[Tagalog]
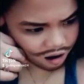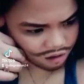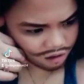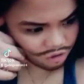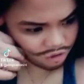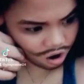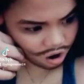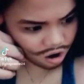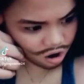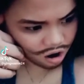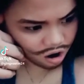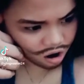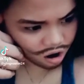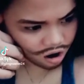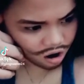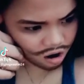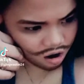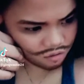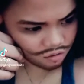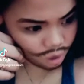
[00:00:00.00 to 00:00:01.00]
Ba,
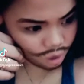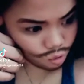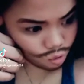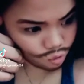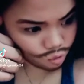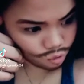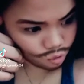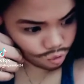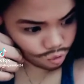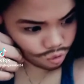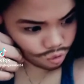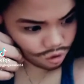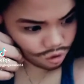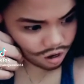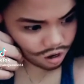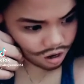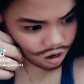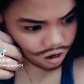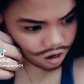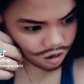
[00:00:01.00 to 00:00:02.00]
Dudong,
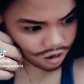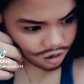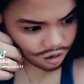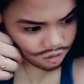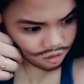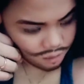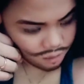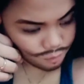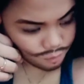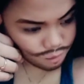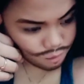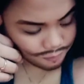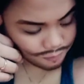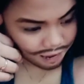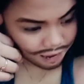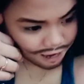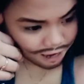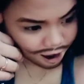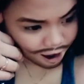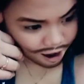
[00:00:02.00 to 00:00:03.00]
ang dami mo namang
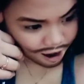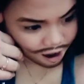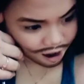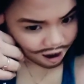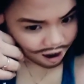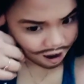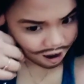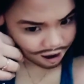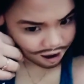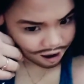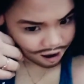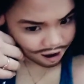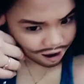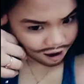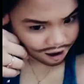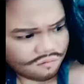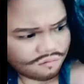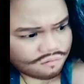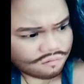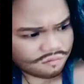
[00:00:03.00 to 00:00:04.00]
pera.
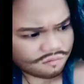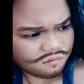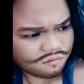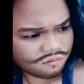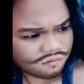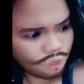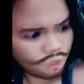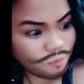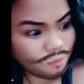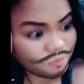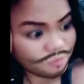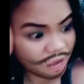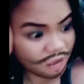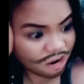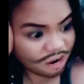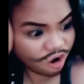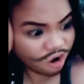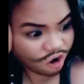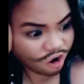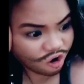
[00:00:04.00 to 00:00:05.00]
Kinupit mo yan,
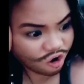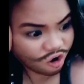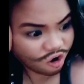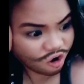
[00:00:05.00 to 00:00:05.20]
no? Oh.